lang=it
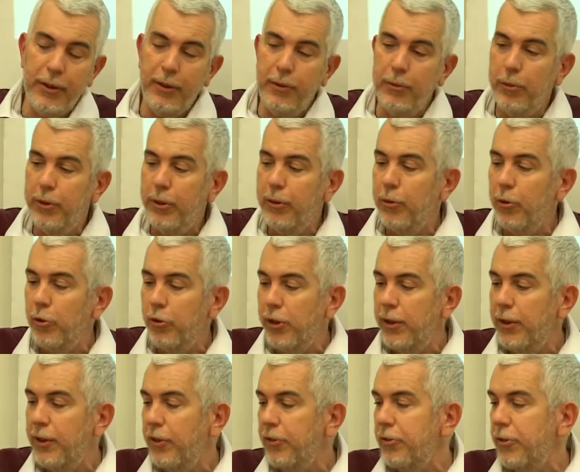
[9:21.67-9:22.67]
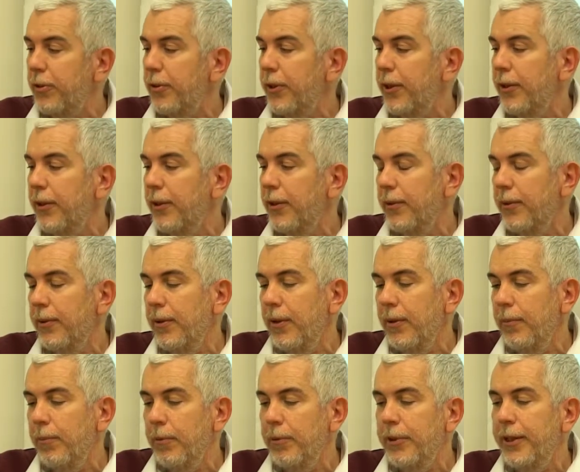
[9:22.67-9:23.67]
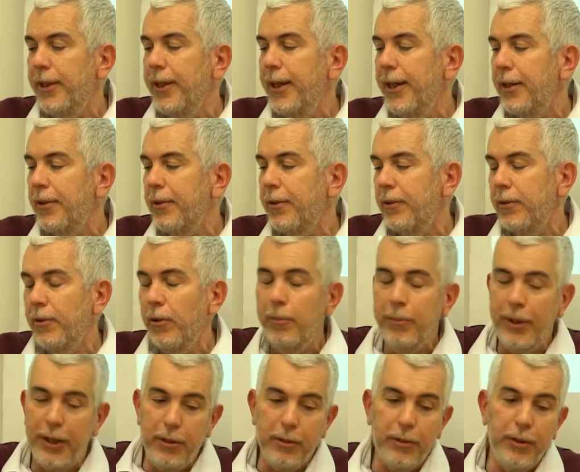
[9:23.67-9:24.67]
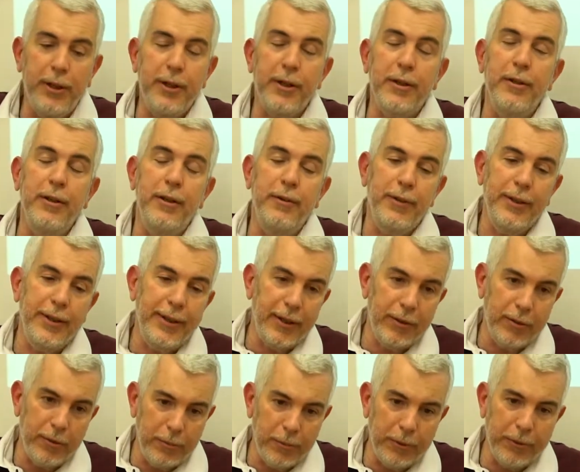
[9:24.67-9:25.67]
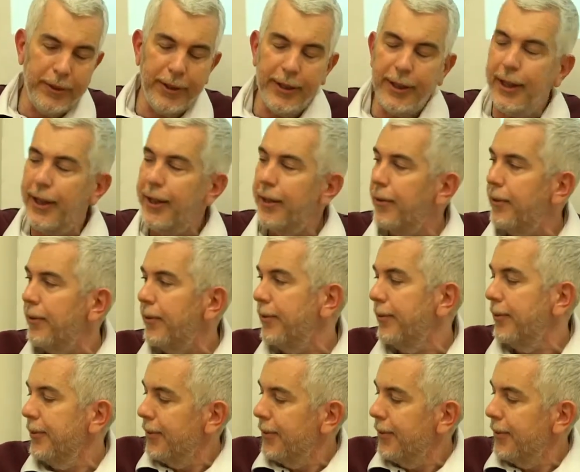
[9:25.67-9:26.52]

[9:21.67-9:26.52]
Tutti conoscete la storia del Montenero, o meglio, Kern diventato Montenero, no?